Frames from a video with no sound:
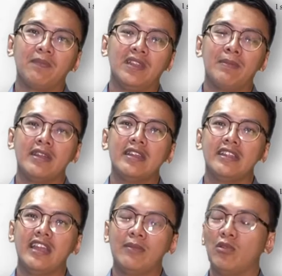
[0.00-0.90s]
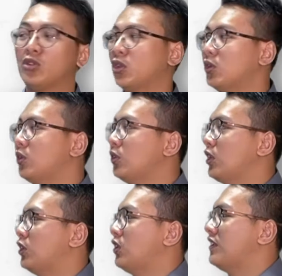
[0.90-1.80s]
di mana dengan moto
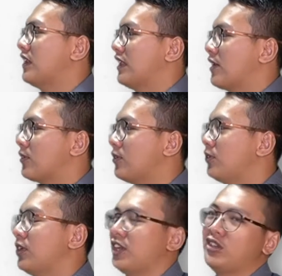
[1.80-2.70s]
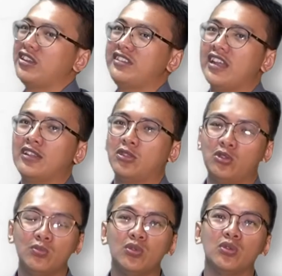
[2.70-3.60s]
Indonesia Tangguh, Indonesia
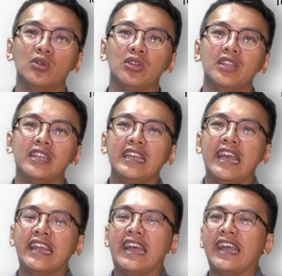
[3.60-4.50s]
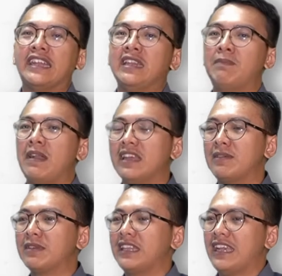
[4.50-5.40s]
Tumbuh. Di balik
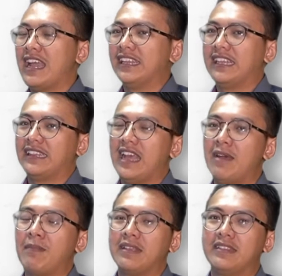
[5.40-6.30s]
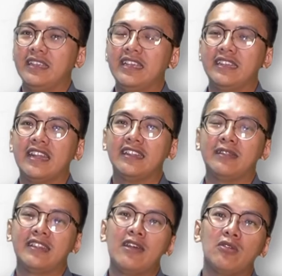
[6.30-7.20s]
kemerdekaan kita, pasti kita
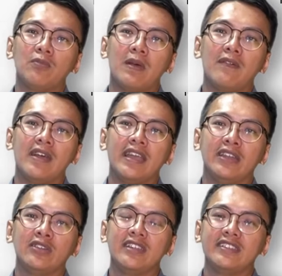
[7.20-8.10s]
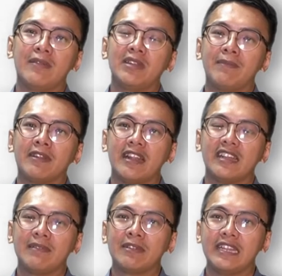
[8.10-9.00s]
tahu bahwa Indonesia
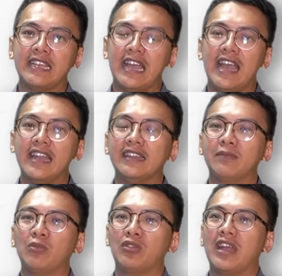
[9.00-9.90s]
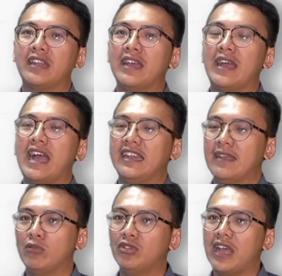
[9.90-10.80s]
mendapatkan kemerdekaan bukanlah hal
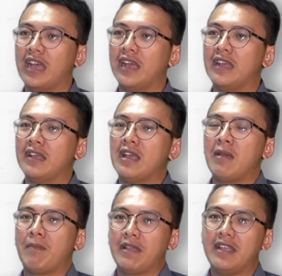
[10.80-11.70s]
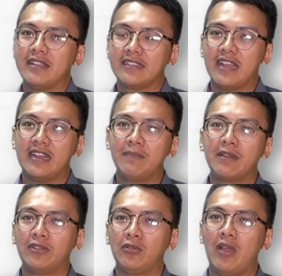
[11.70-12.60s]
yang mudah. Banyak sekali
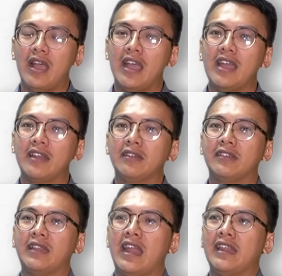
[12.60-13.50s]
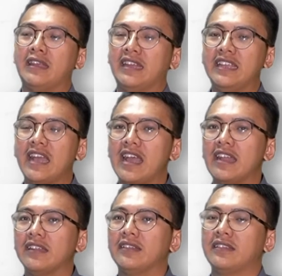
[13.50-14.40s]
perjuangan dari
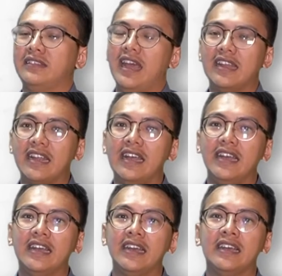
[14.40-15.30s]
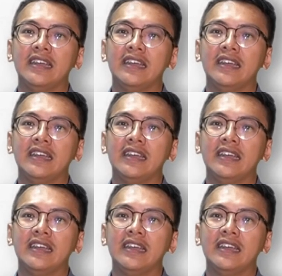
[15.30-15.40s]
keringat, darah